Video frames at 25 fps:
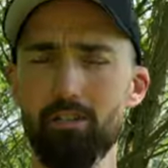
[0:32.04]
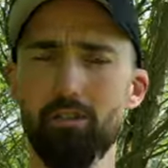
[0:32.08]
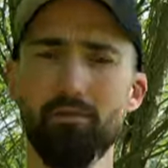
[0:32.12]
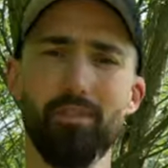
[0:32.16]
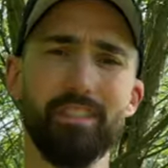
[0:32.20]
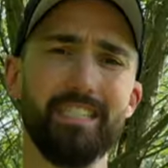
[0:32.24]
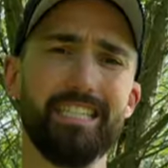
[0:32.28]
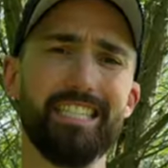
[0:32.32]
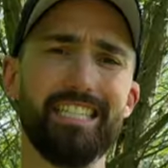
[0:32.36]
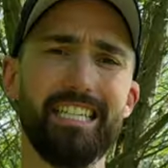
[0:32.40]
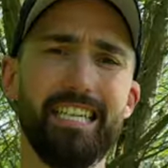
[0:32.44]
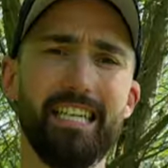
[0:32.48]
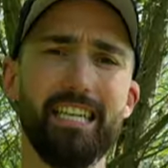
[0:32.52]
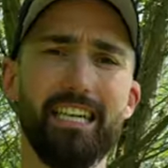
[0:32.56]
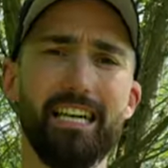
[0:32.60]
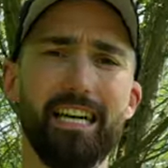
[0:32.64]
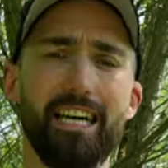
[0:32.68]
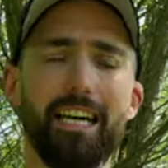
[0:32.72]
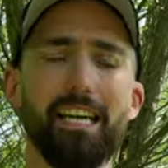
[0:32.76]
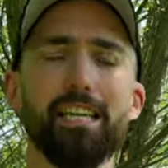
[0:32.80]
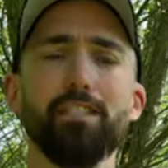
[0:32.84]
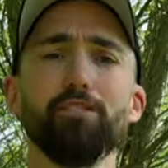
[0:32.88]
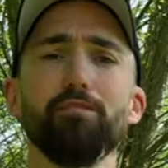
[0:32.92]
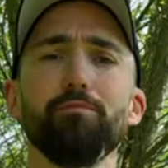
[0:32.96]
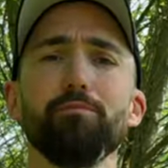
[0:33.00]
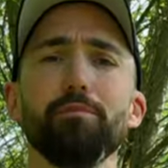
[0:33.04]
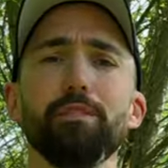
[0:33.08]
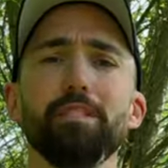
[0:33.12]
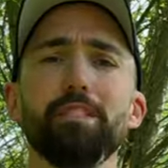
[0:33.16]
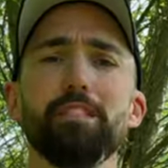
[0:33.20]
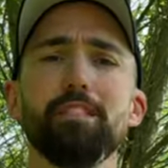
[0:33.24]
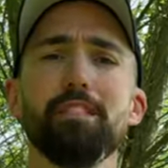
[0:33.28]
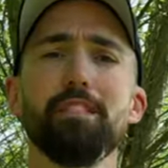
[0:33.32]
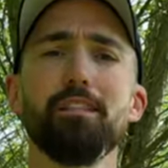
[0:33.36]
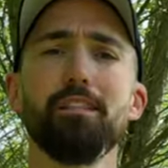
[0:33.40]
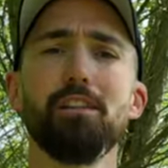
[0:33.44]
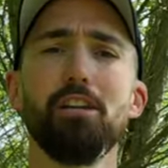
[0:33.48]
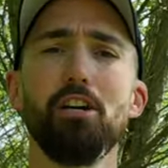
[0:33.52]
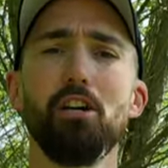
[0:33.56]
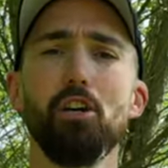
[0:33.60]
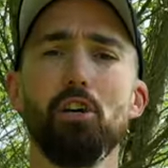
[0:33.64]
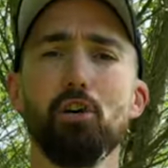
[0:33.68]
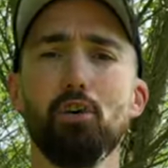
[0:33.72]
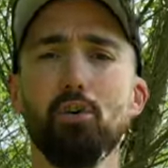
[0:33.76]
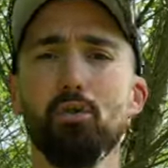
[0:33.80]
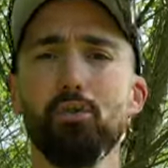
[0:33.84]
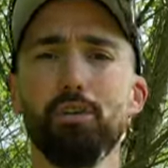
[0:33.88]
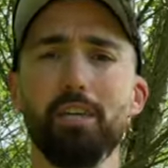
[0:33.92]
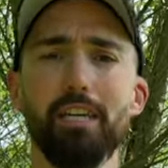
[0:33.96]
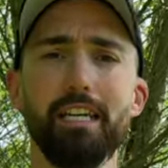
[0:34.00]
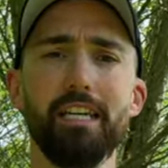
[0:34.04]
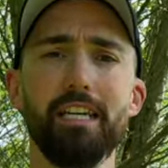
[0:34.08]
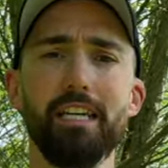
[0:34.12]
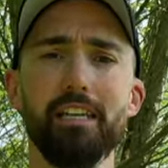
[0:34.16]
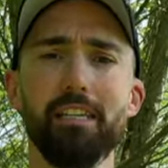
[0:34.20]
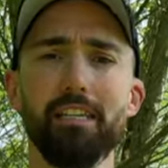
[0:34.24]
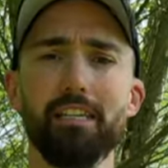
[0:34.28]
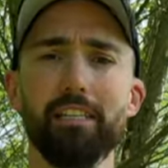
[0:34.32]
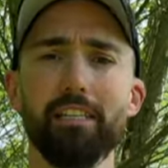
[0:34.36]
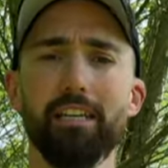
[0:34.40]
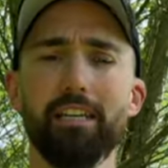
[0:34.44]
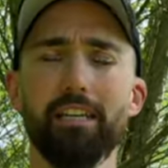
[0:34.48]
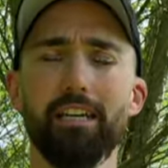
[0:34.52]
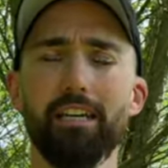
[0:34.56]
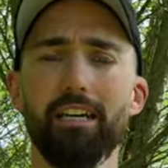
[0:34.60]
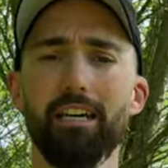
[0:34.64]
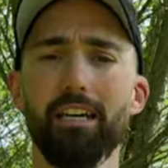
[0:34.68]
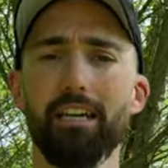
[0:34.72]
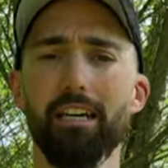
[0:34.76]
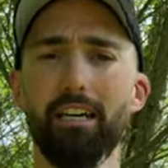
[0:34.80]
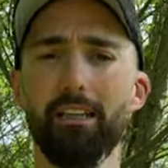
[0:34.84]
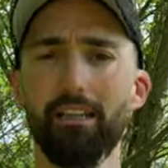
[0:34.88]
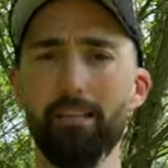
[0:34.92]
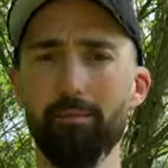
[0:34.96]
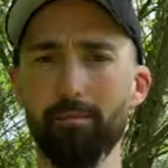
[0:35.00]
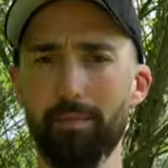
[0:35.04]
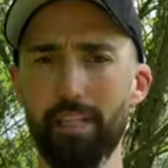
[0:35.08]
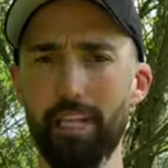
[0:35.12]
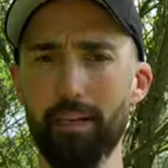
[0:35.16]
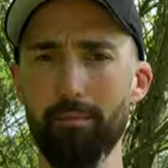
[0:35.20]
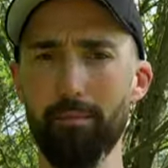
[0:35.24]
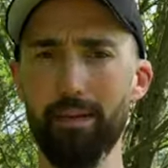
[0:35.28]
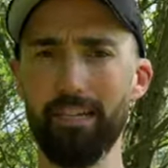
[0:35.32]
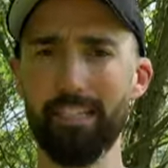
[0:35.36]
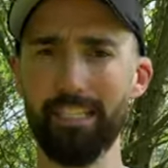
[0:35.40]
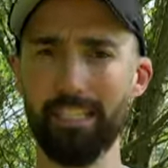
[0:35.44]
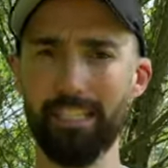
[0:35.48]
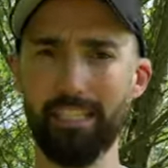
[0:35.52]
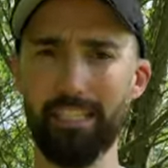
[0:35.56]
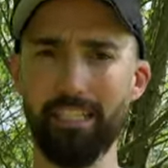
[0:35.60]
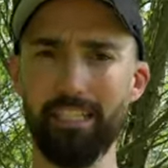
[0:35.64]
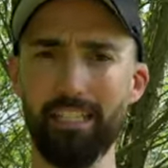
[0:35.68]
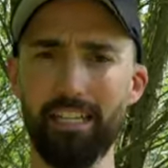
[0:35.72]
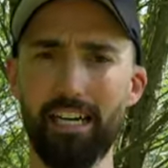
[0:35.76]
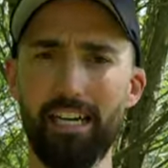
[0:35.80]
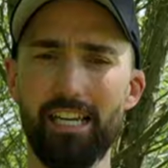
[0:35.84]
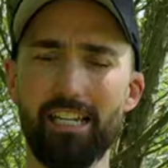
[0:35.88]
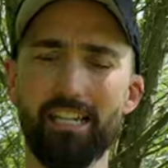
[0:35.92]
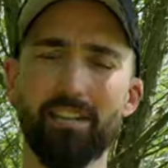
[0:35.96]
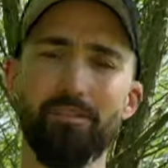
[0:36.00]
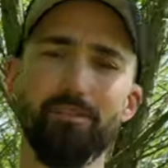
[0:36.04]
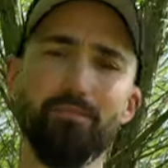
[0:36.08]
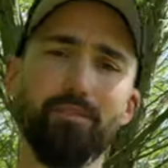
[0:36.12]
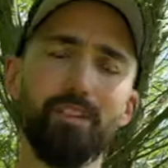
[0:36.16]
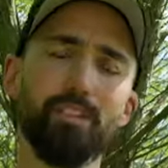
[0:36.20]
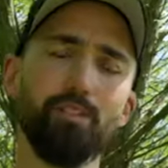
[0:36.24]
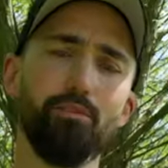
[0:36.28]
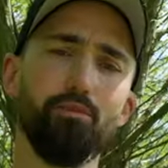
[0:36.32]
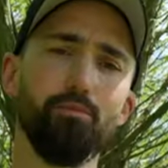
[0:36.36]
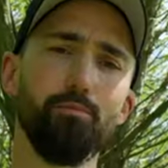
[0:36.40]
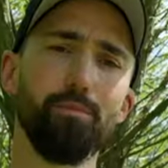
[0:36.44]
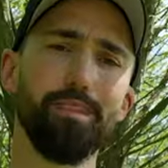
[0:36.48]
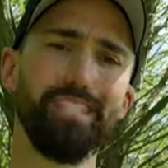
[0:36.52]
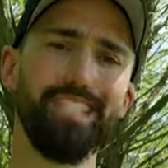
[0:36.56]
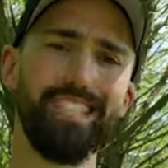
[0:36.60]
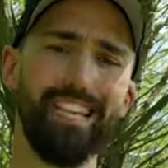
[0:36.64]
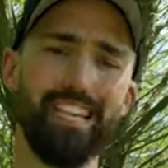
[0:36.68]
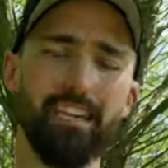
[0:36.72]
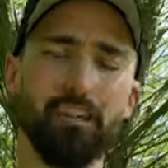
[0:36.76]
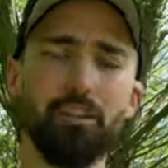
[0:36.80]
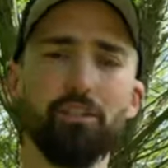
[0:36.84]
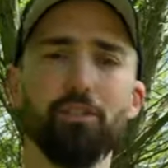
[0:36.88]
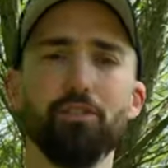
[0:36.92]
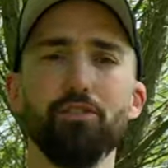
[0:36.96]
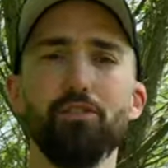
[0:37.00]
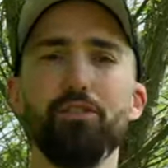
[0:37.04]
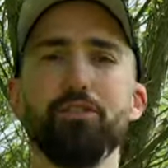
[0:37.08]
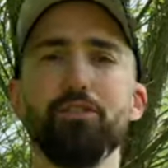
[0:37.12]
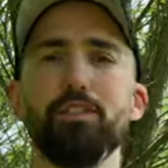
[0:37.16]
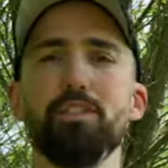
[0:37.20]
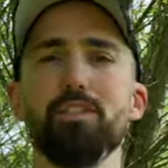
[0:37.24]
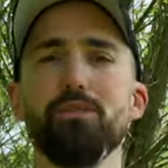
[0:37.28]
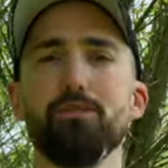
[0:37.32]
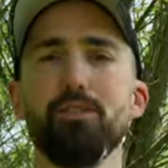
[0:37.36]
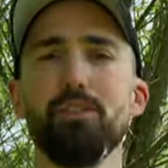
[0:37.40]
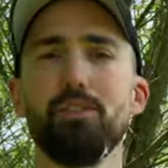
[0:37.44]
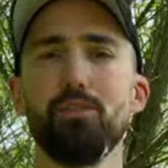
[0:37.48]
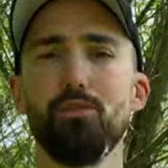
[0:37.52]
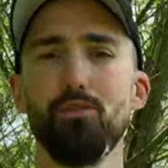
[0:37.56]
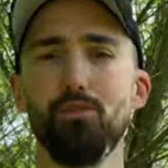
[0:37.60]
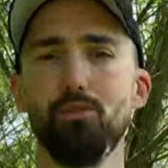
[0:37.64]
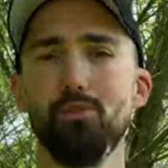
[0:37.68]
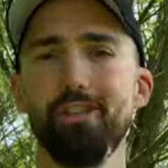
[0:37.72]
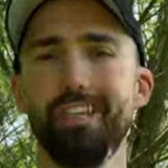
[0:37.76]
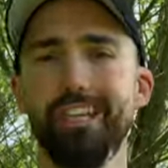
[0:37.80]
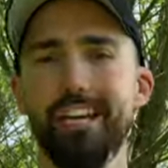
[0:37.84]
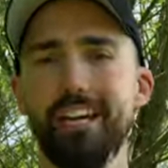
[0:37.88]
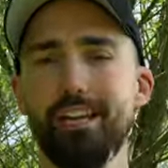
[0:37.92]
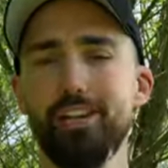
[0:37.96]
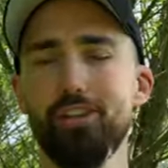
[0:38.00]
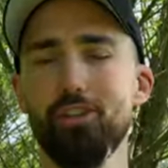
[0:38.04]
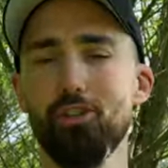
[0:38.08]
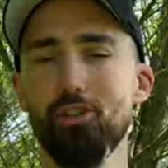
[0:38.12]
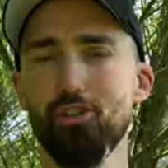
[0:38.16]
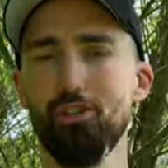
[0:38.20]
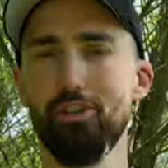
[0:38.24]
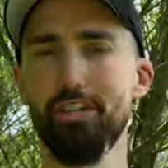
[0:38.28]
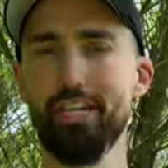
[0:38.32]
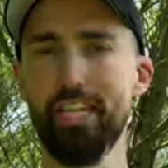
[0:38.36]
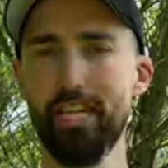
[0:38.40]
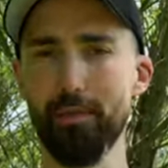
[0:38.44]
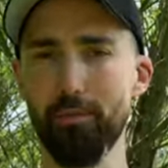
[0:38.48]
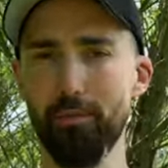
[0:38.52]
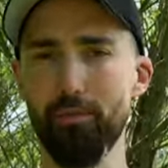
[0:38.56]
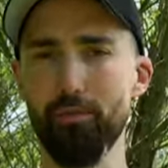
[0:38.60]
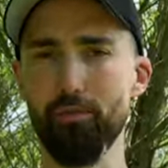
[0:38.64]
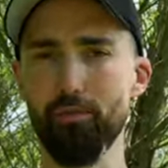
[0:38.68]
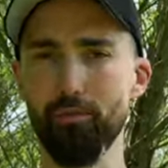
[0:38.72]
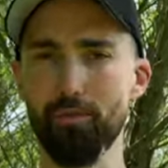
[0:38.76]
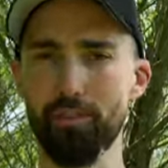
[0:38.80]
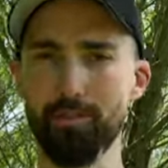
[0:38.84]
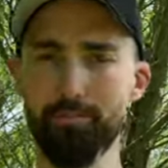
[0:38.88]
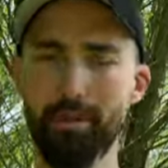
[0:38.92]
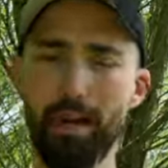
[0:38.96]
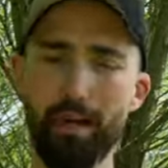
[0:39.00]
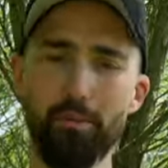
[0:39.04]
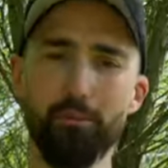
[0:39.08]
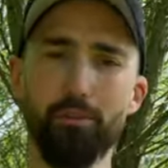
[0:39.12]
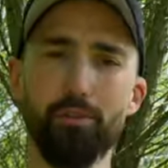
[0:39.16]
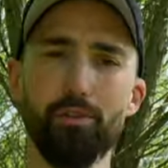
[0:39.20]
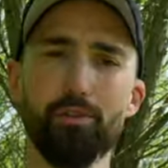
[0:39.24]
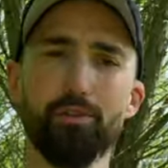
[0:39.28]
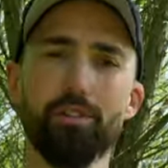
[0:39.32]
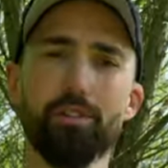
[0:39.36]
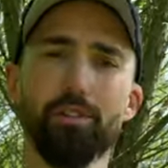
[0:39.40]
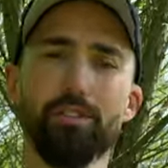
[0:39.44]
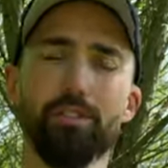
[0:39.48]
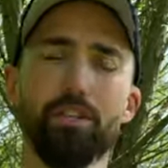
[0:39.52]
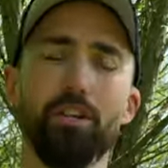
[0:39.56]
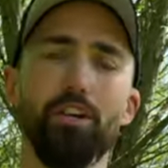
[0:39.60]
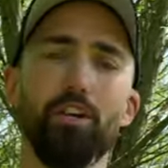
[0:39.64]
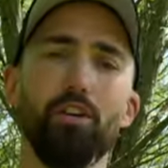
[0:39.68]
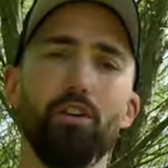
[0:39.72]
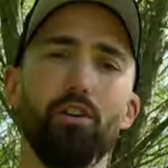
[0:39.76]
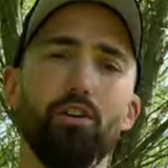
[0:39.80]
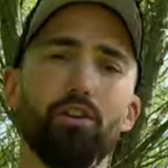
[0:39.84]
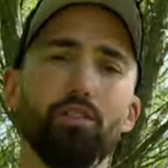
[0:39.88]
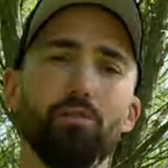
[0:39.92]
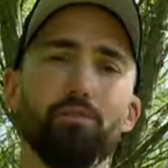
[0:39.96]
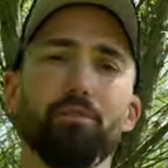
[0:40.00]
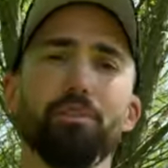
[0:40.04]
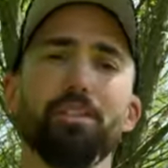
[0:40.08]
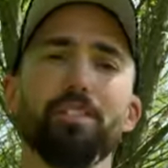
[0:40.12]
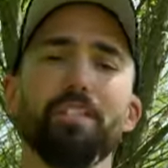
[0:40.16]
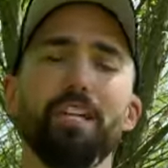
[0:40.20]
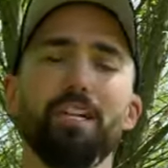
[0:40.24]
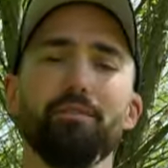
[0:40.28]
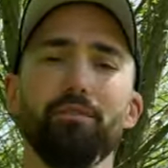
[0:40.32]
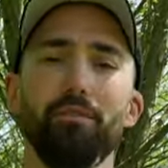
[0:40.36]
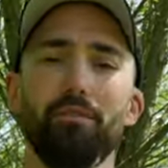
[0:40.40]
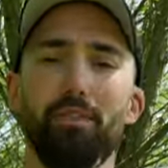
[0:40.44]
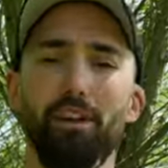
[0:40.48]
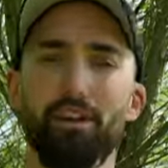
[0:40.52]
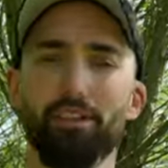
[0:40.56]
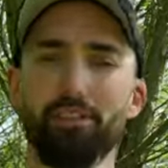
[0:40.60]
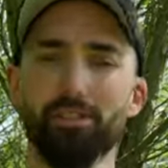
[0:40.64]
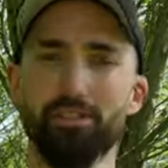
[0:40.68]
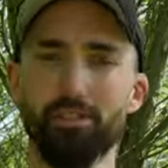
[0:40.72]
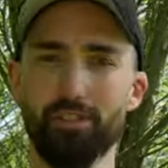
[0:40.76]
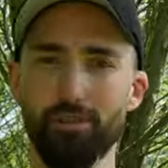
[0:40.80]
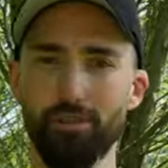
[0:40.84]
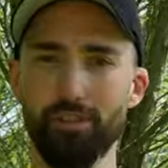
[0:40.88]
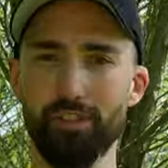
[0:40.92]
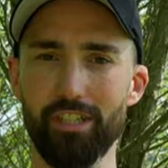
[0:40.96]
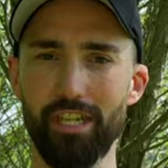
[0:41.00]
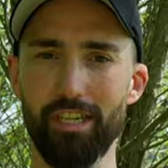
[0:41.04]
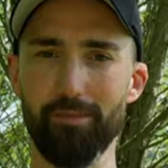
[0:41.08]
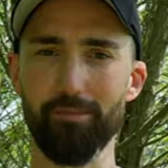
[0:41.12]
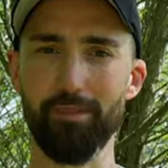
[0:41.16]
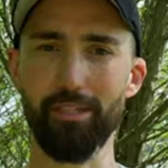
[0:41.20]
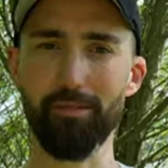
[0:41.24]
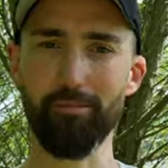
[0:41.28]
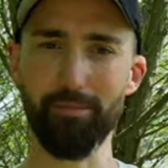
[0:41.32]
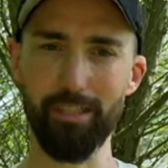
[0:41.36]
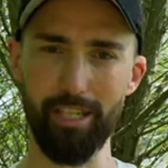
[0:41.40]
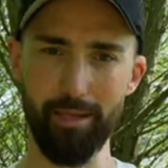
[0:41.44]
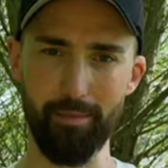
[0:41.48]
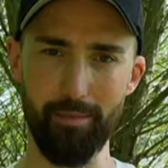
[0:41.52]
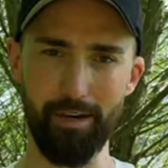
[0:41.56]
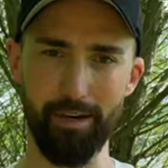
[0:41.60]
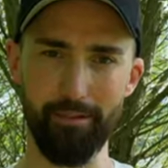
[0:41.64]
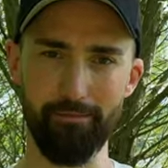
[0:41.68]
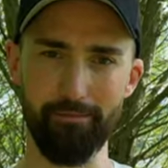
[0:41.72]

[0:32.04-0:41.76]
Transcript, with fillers: und was ist generell so ein bisschen grundlegend in dem Thema drin enthalten, was du bedenken solltest, wenn du gern tolle Nebelfotos machen möchtest. Und ich würde sagen, wir fangen sofort an mit dem Thema.